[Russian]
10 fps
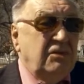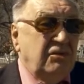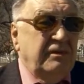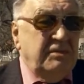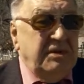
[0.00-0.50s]

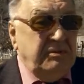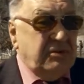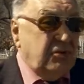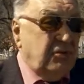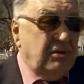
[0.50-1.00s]
Тут вообще
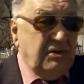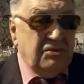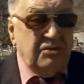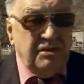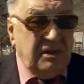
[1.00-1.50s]
пешеходная
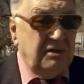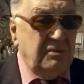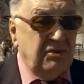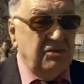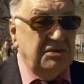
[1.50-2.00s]
зона, как
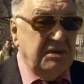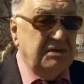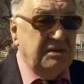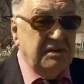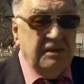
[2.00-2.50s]
бы она
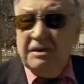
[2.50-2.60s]
здесь.